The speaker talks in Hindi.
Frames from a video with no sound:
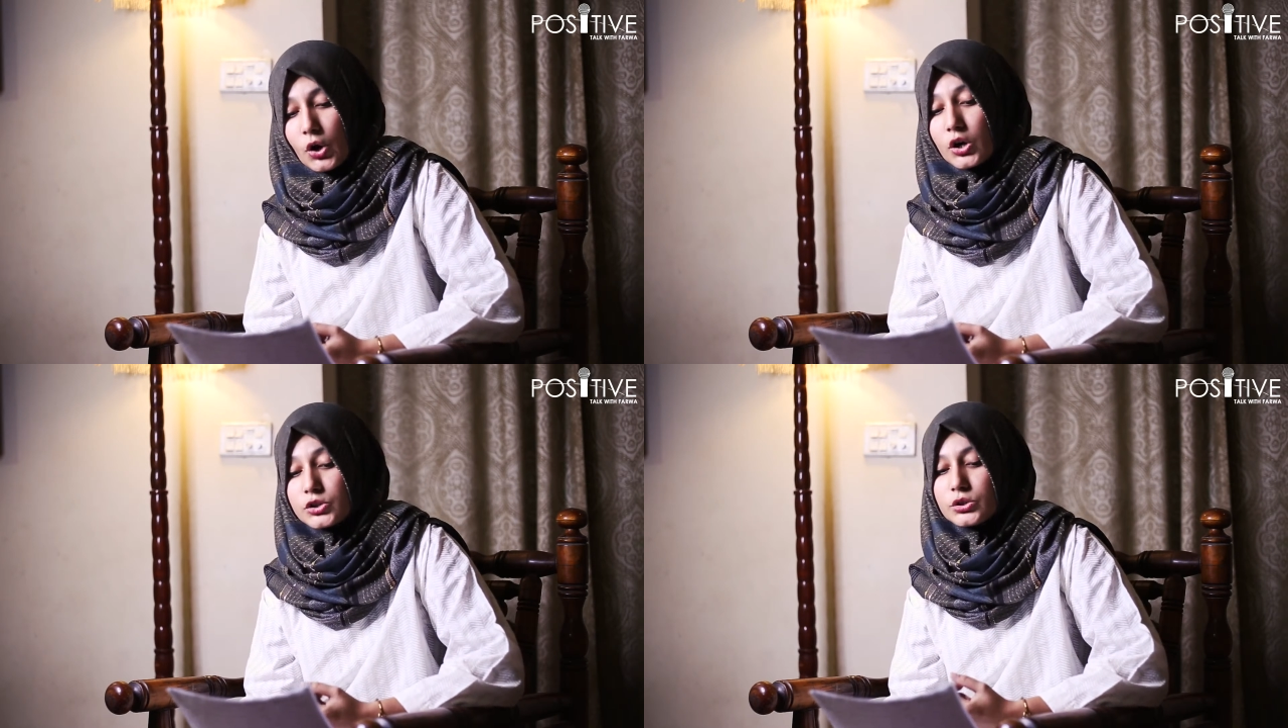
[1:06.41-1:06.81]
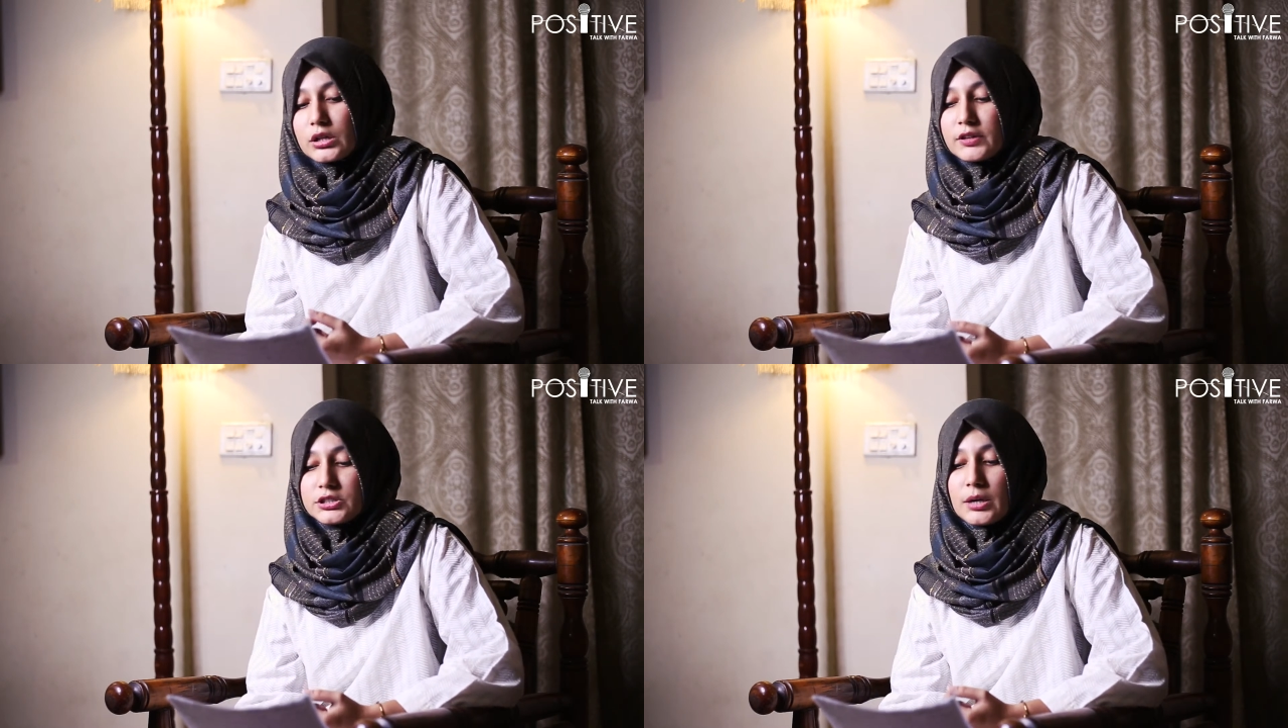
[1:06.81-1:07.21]
और जो
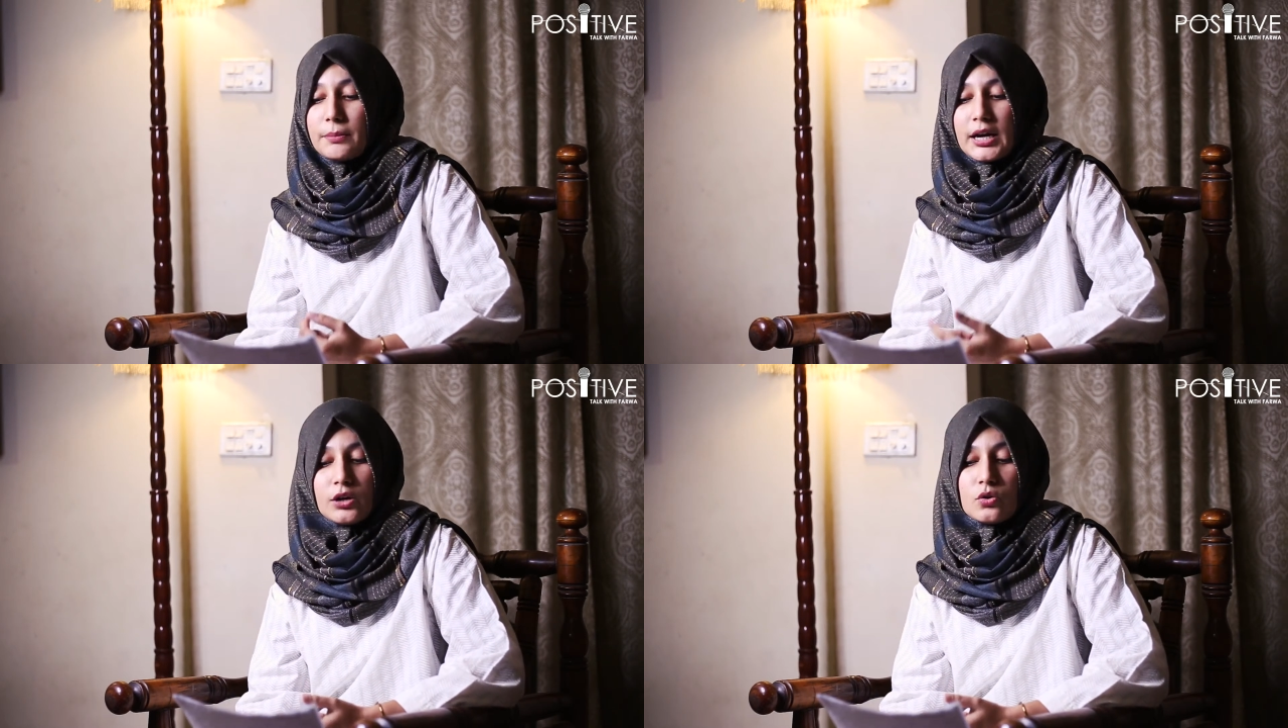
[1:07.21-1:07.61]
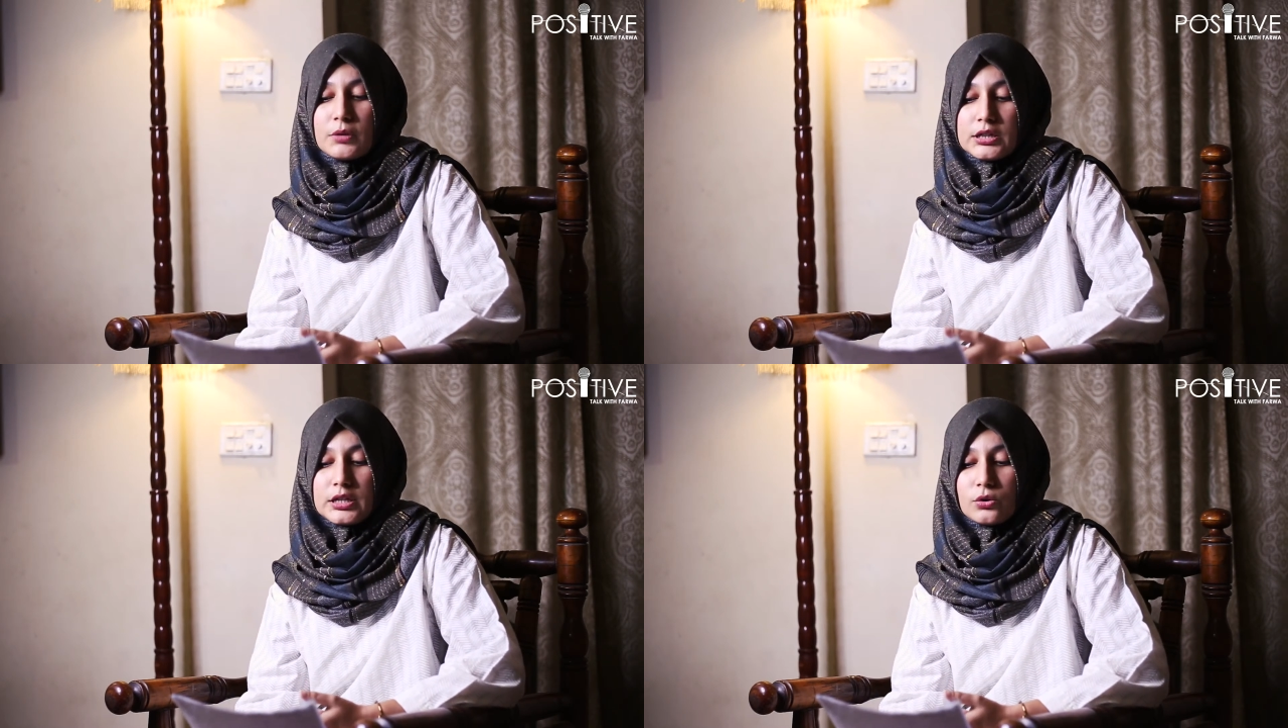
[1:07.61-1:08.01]
तवज्जा बहन को
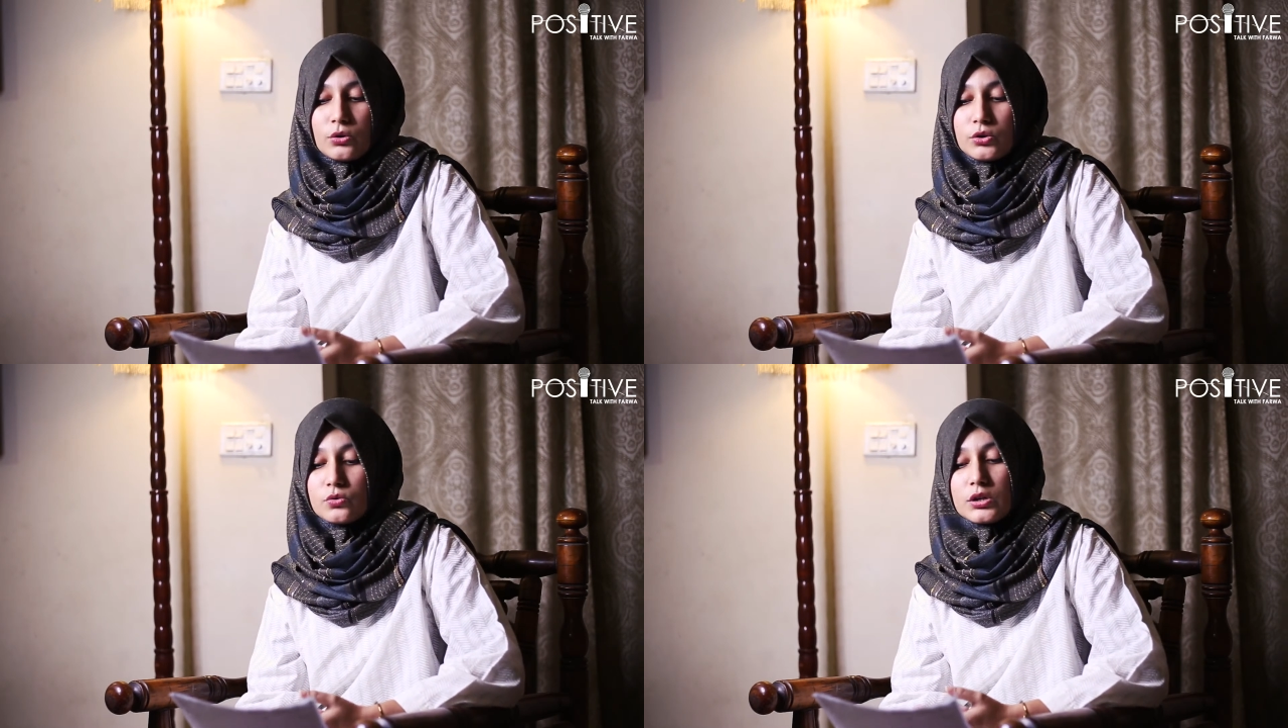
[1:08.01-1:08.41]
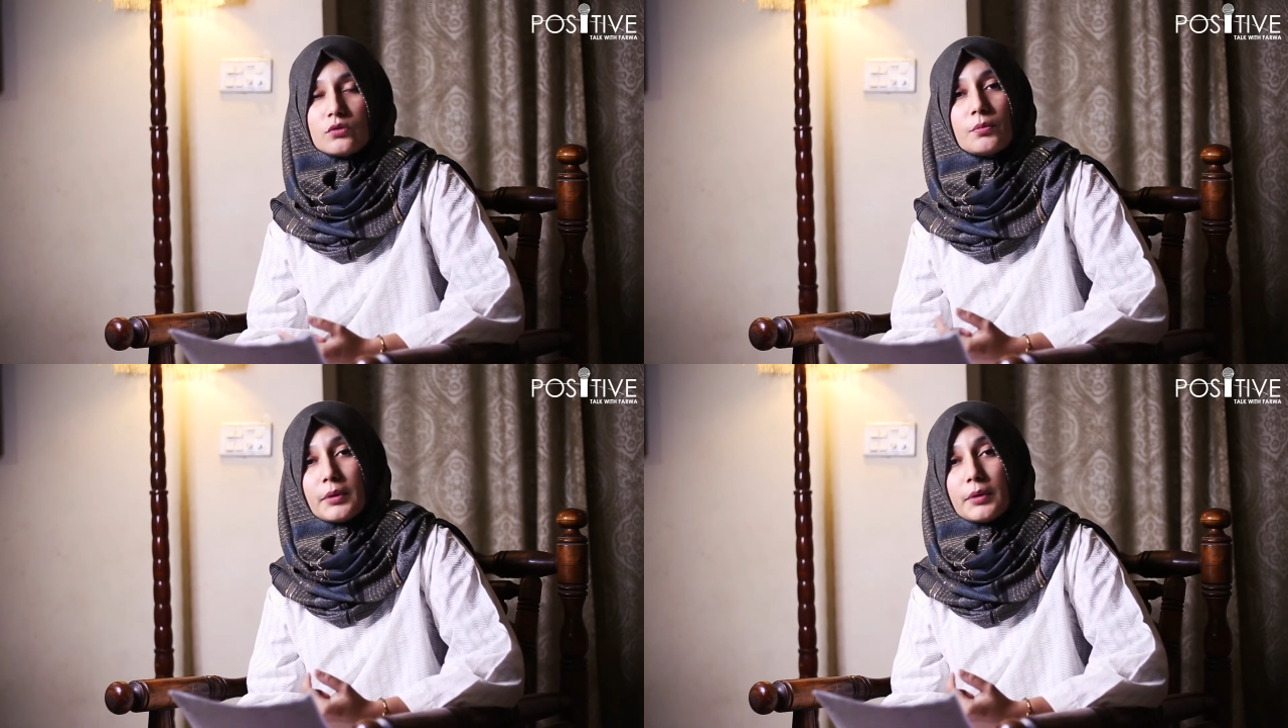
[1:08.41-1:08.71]
मिलती हो क्योंकि वो